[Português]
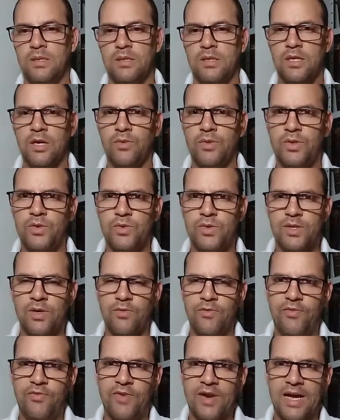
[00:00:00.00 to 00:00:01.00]
Então, isso
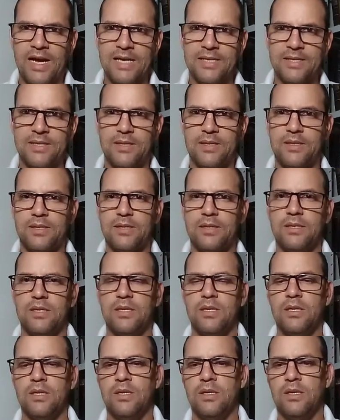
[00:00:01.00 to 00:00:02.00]
são frases
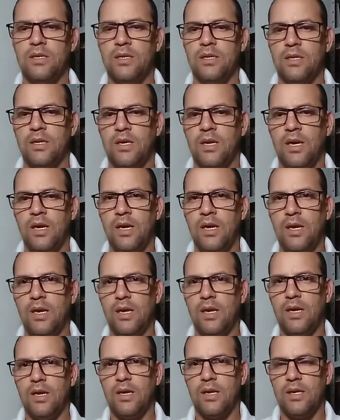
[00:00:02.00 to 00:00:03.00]

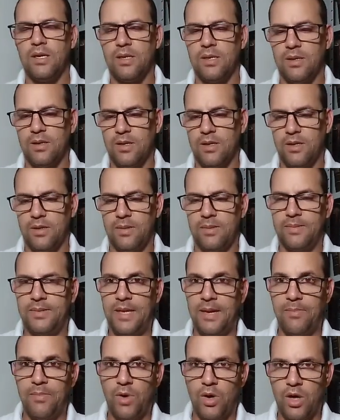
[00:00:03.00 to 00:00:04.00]
que
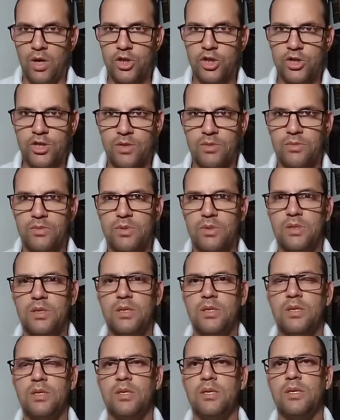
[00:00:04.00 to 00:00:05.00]
demonstram
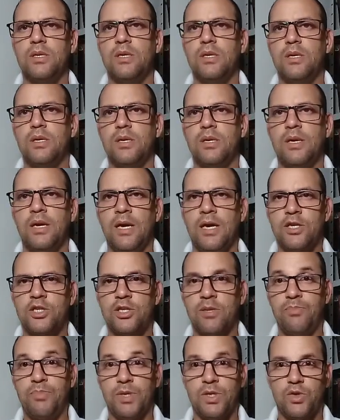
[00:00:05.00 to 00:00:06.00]
que
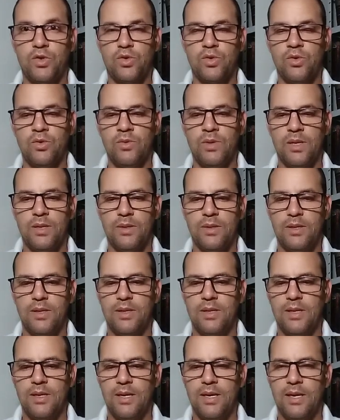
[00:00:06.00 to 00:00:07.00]
esta pessoa,
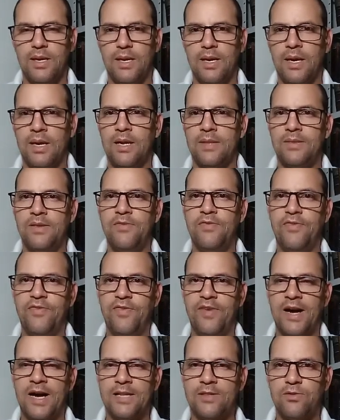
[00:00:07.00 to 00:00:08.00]
ela de
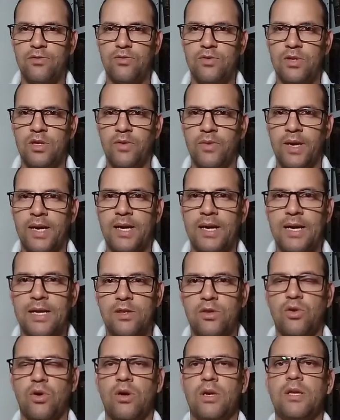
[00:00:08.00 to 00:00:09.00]
fato não é
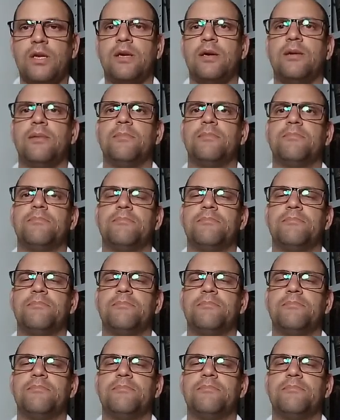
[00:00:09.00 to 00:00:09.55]
católica.